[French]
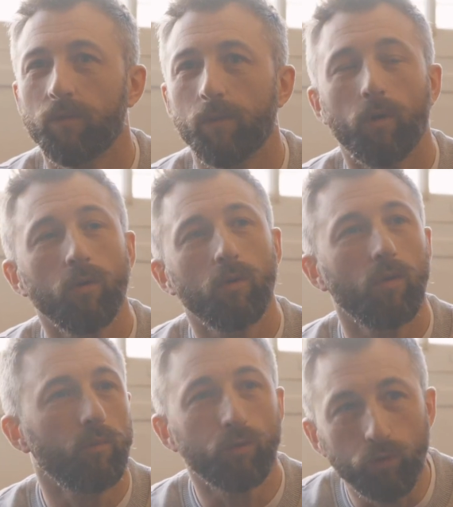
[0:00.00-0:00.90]
on va
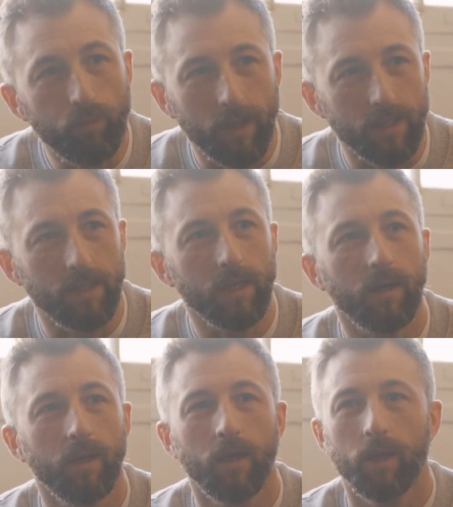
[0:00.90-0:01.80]
prendre beaucoup de
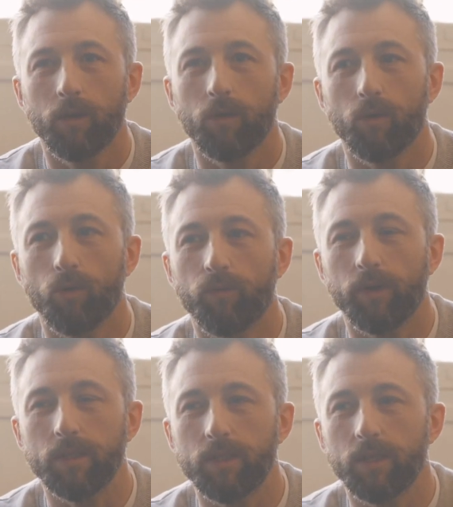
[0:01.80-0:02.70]
plaisir. on va